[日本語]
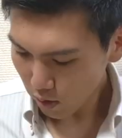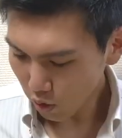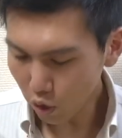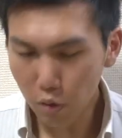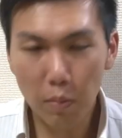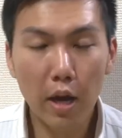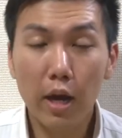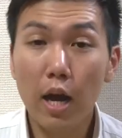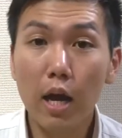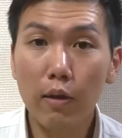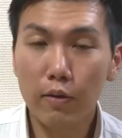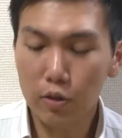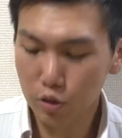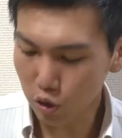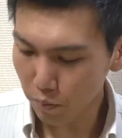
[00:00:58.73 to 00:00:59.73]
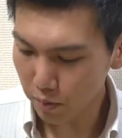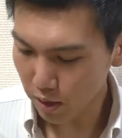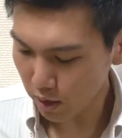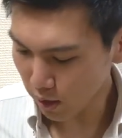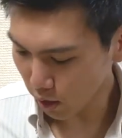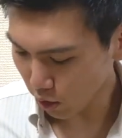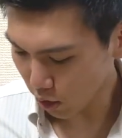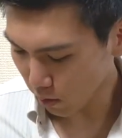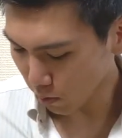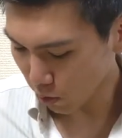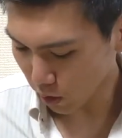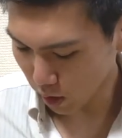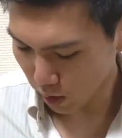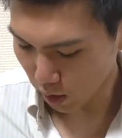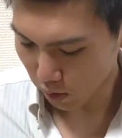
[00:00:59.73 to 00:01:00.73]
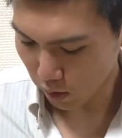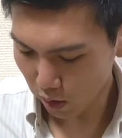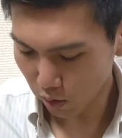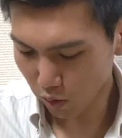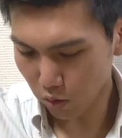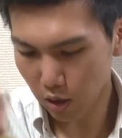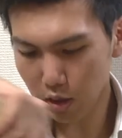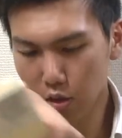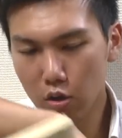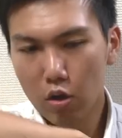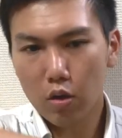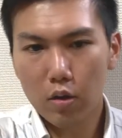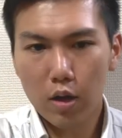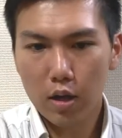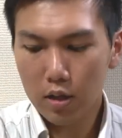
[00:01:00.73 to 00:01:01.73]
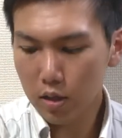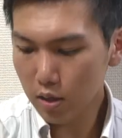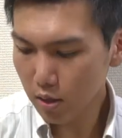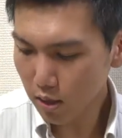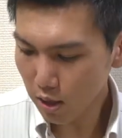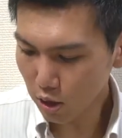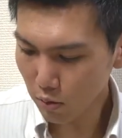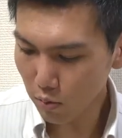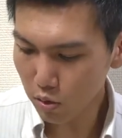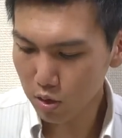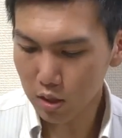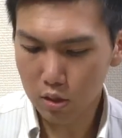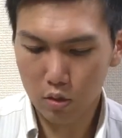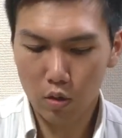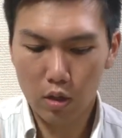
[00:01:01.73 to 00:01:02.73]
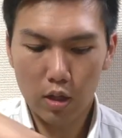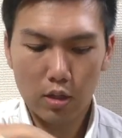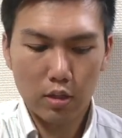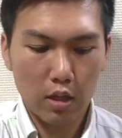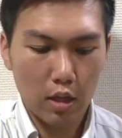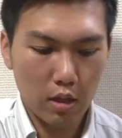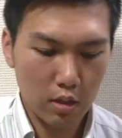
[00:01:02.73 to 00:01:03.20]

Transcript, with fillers: この前香川のストピに行った時に持って行ったこれとあともう一つこれですね